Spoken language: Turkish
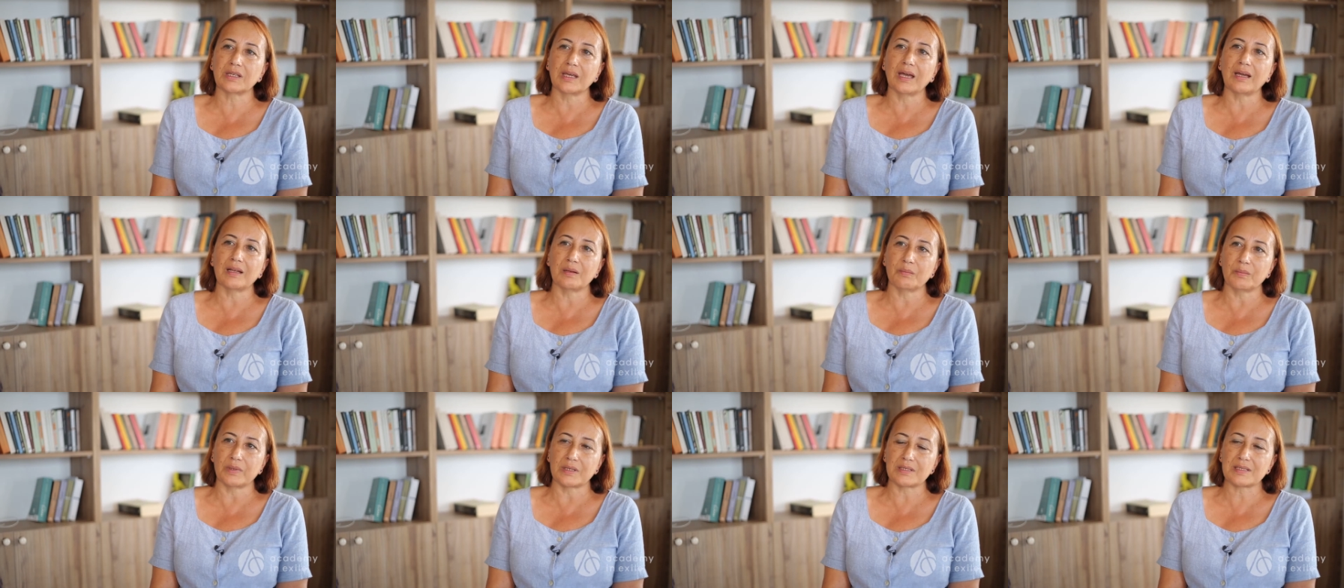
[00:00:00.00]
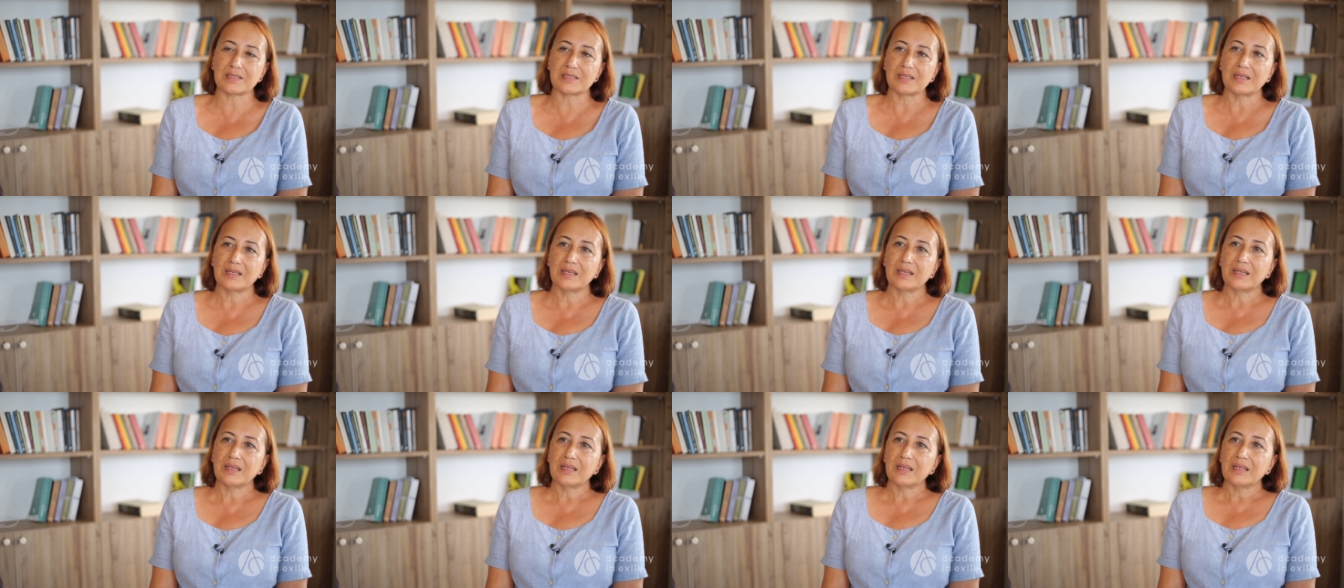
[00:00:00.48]
gelmez.
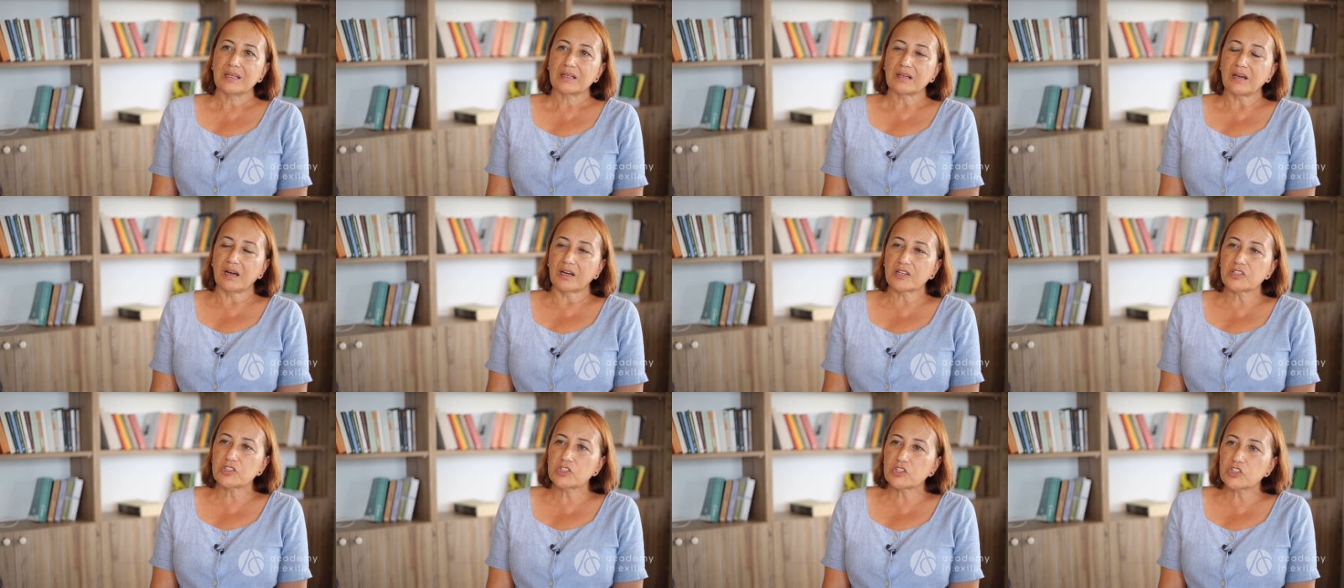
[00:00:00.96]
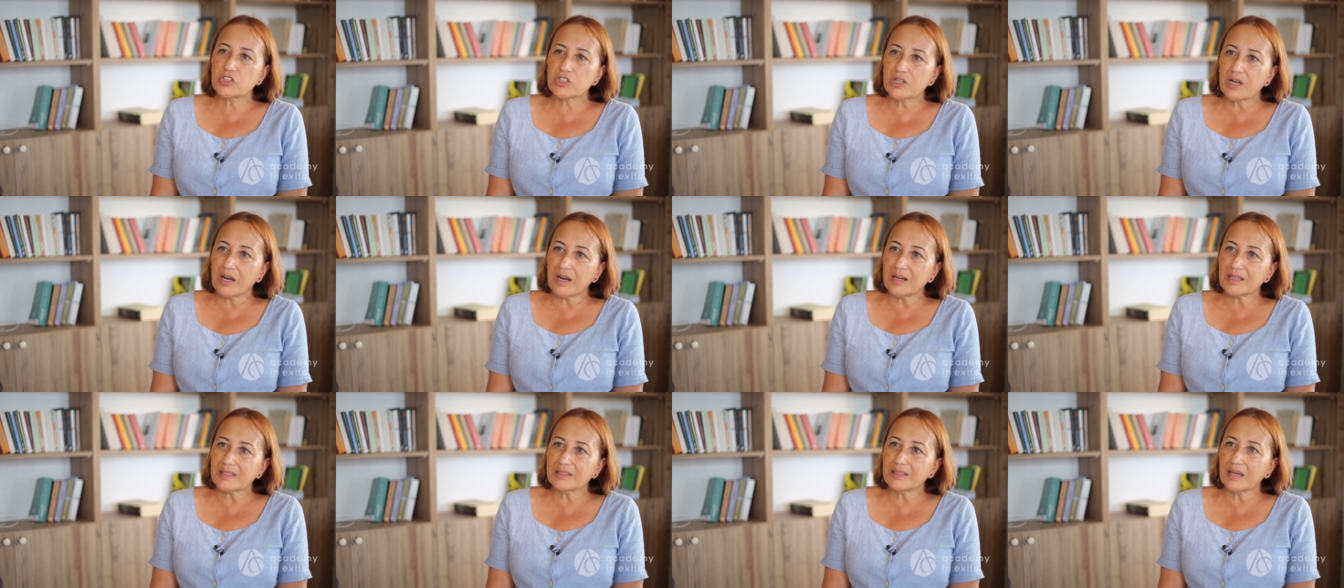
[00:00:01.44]
Karşı
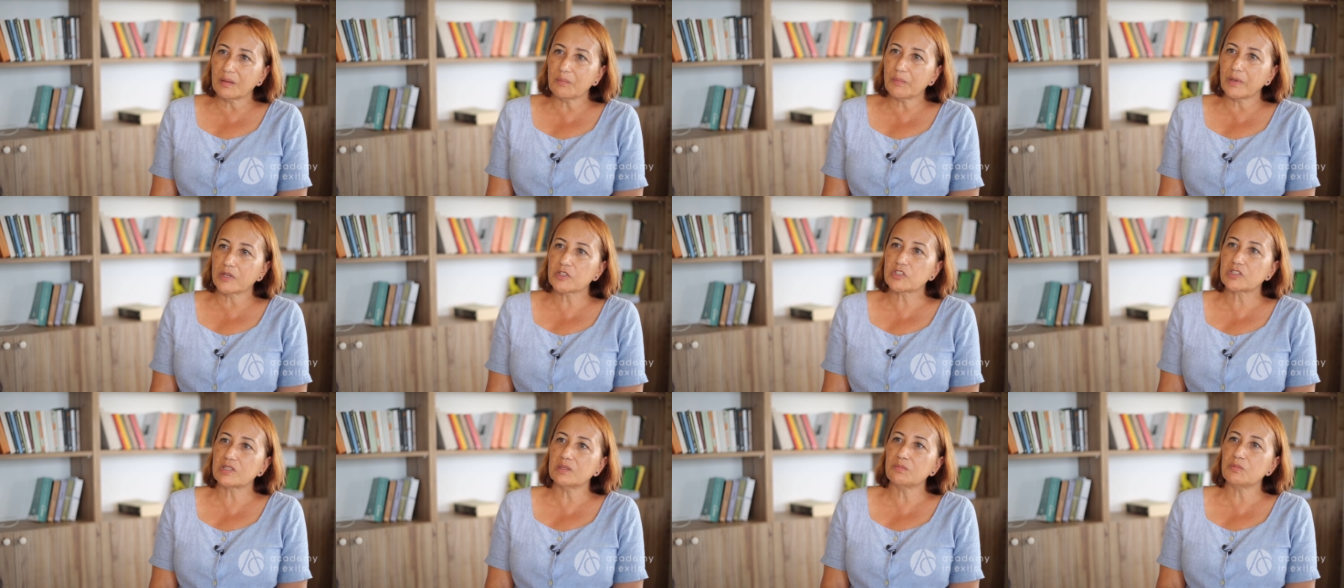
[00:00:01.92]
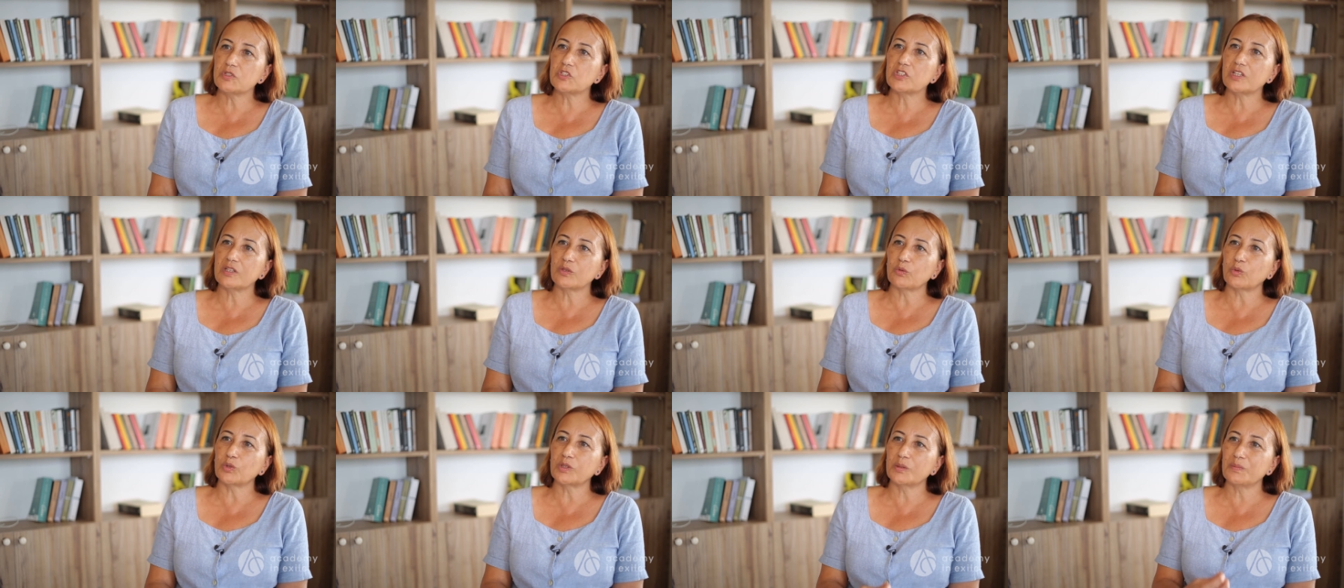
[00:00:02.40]
çıkarken başka bir
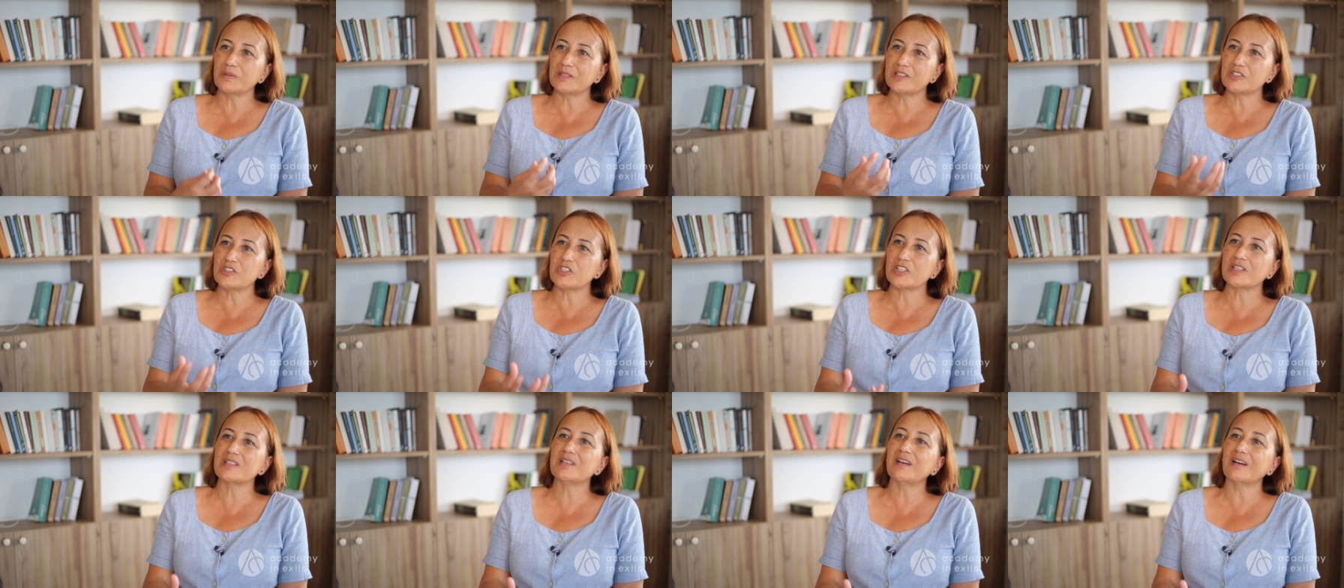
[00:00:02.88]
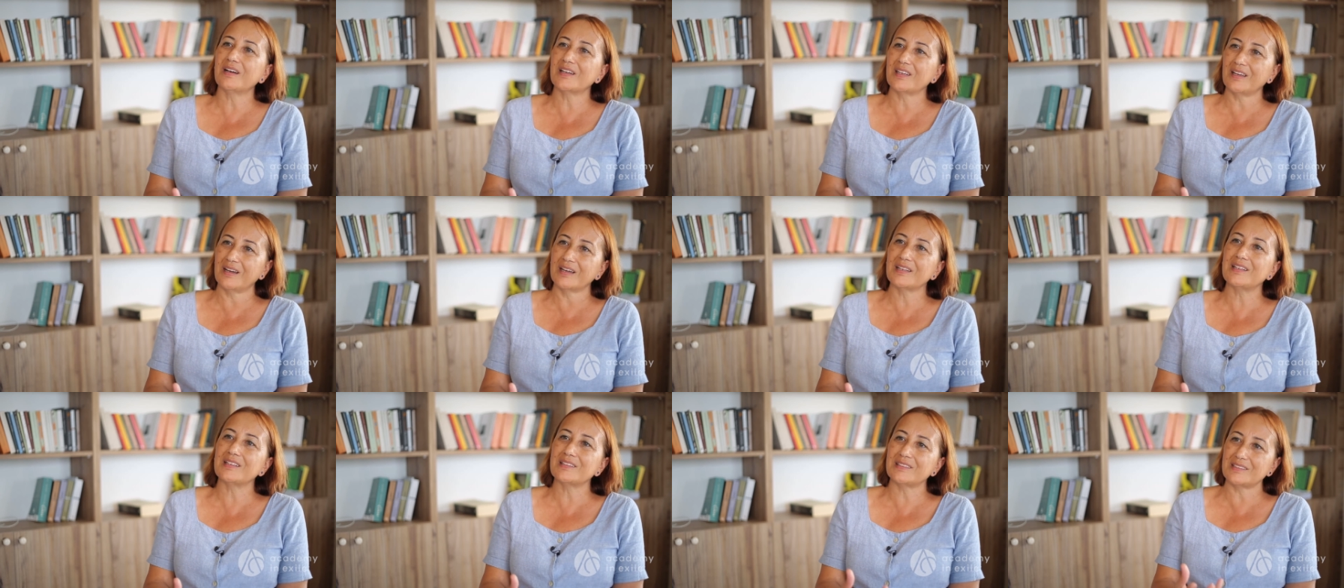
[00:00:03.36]
şeyin olabileceğini
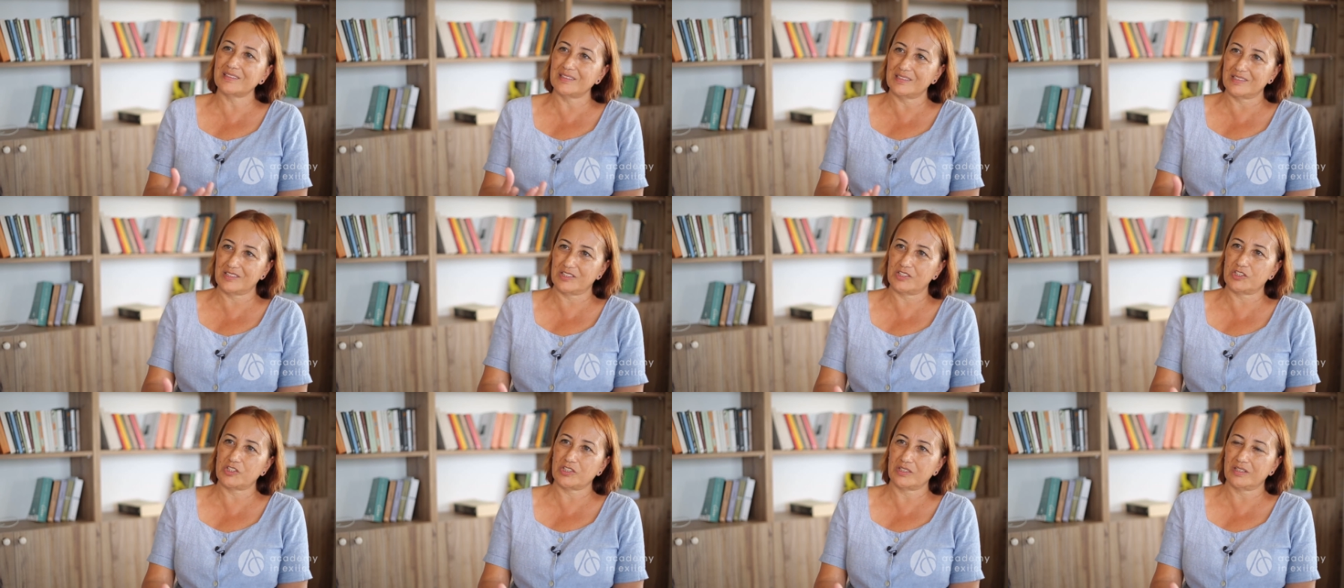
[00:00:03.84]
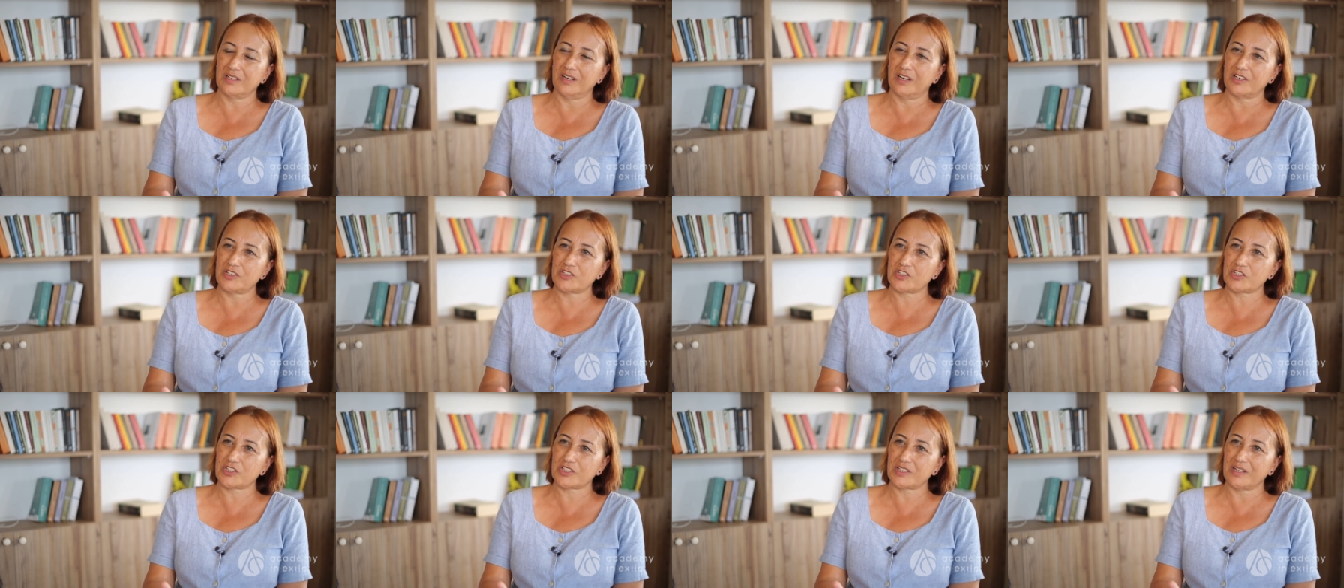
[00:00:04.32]
hayal ettiğiniz için
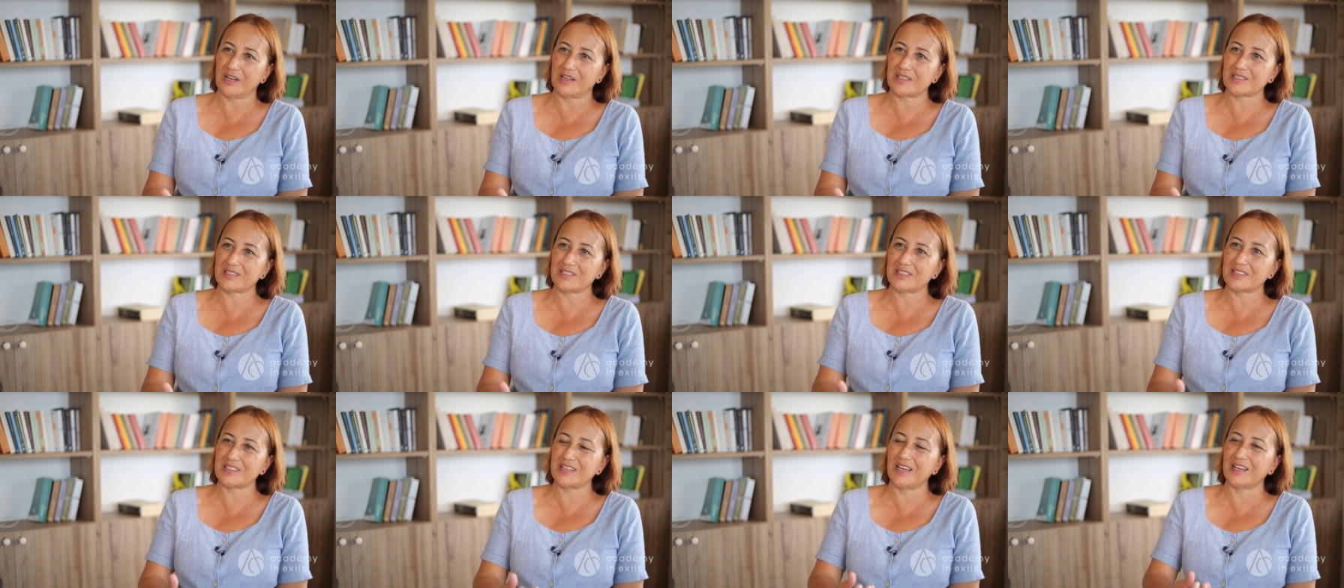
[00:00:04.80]
karşı çıkarsınız.